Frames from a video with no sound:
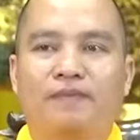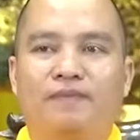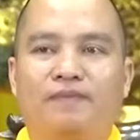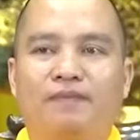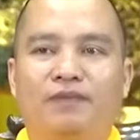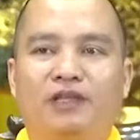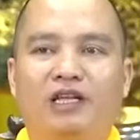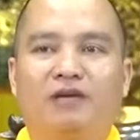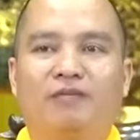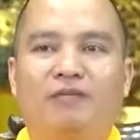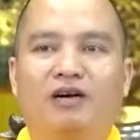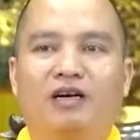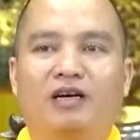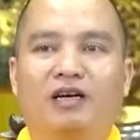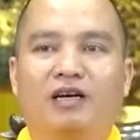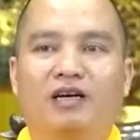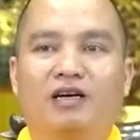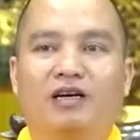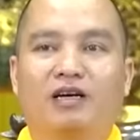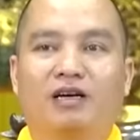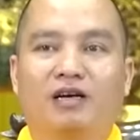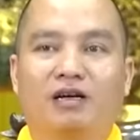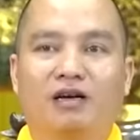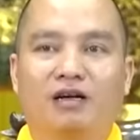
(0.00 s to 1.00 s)
nhưng mà cái
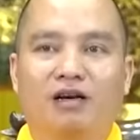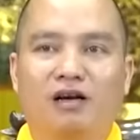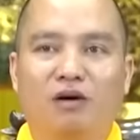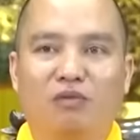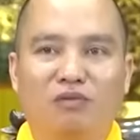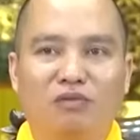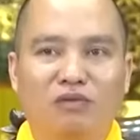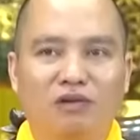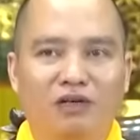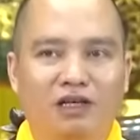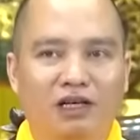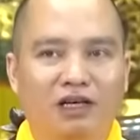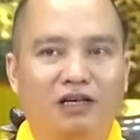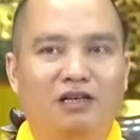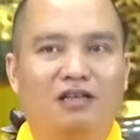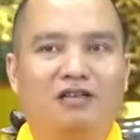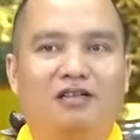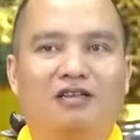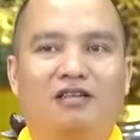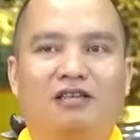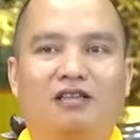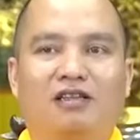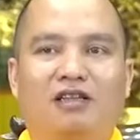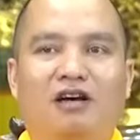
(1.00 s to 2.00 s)
công đức
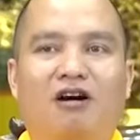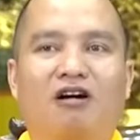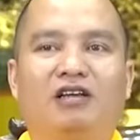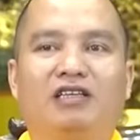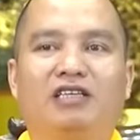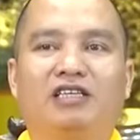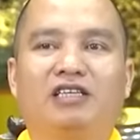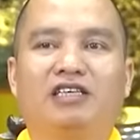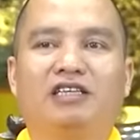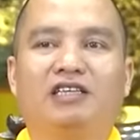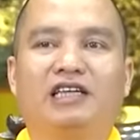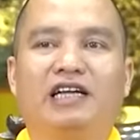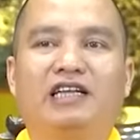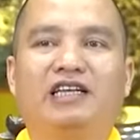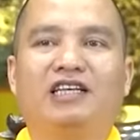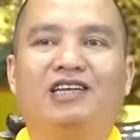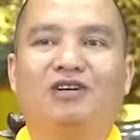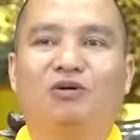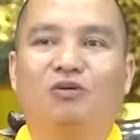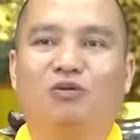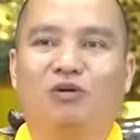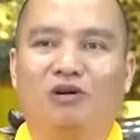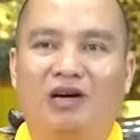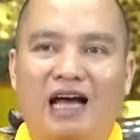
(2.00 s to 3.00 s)
thọ trì danh
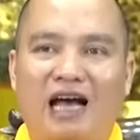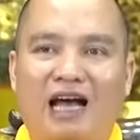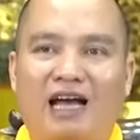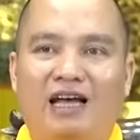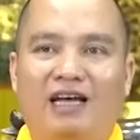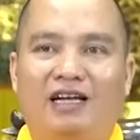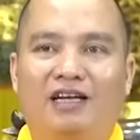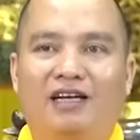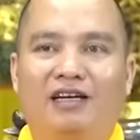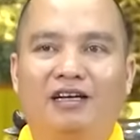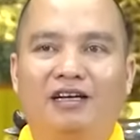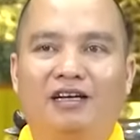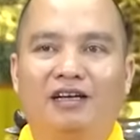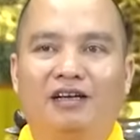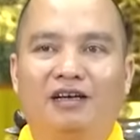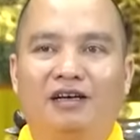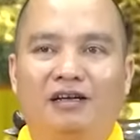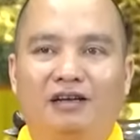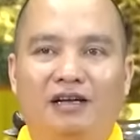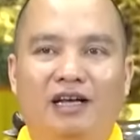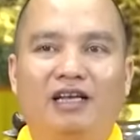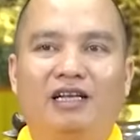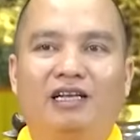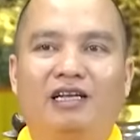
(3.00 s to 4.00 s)
hiệu của ngài,
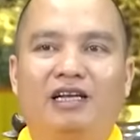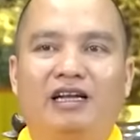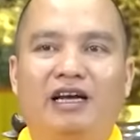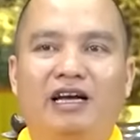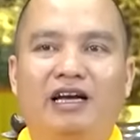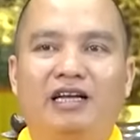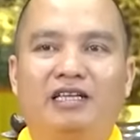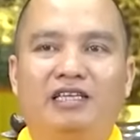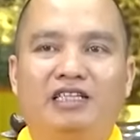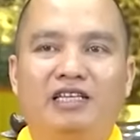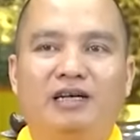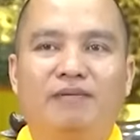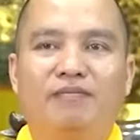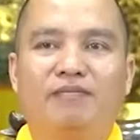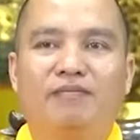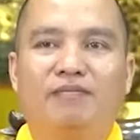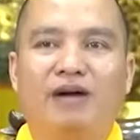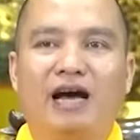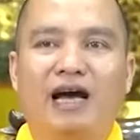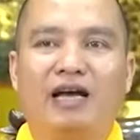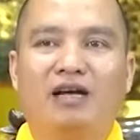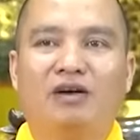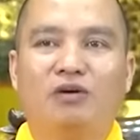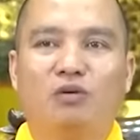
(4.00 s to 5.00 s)
đỉnh lễ chiêm
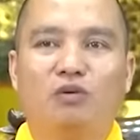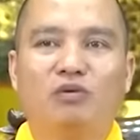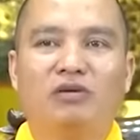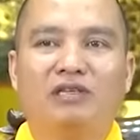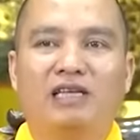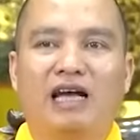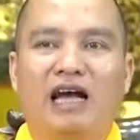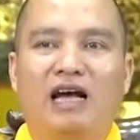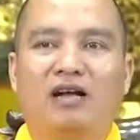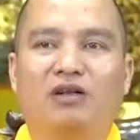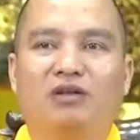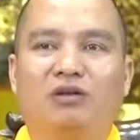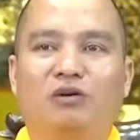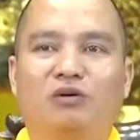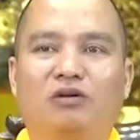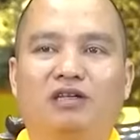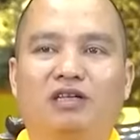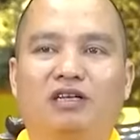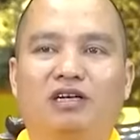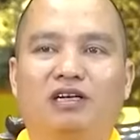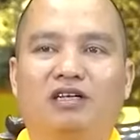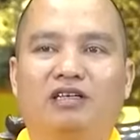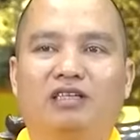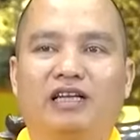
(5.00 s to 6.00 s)
bái cúng dường tôn
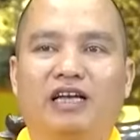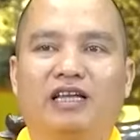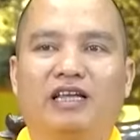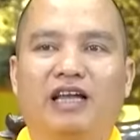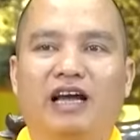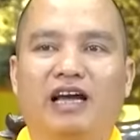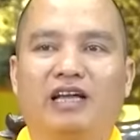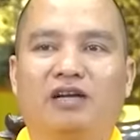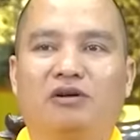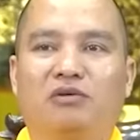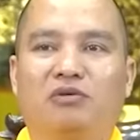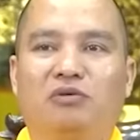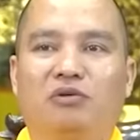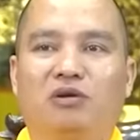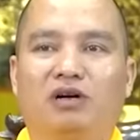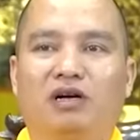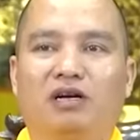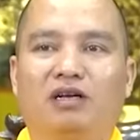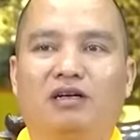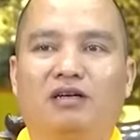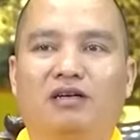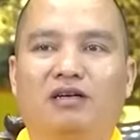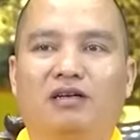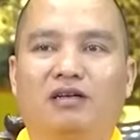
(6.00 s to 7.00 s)
tượng tranh ảnh
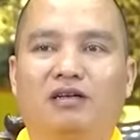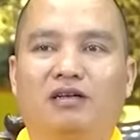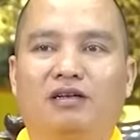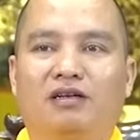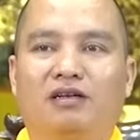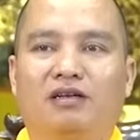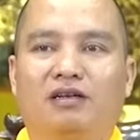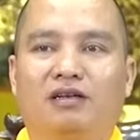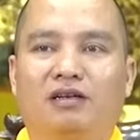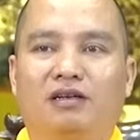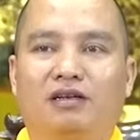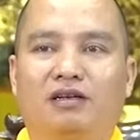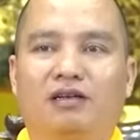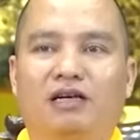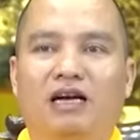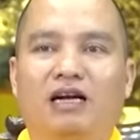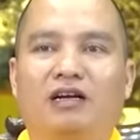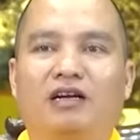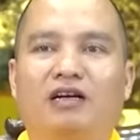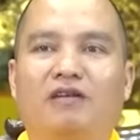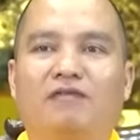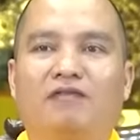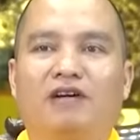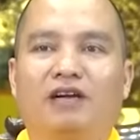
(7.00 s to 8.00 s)
của
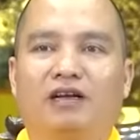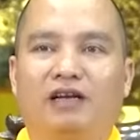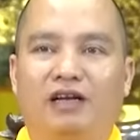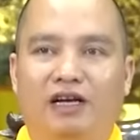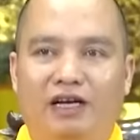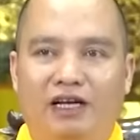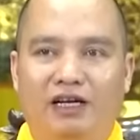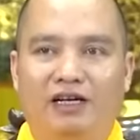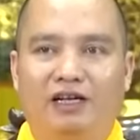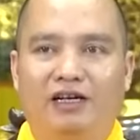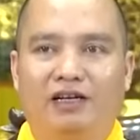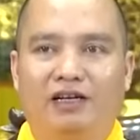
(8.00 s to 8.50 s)
các đức Phật ấy,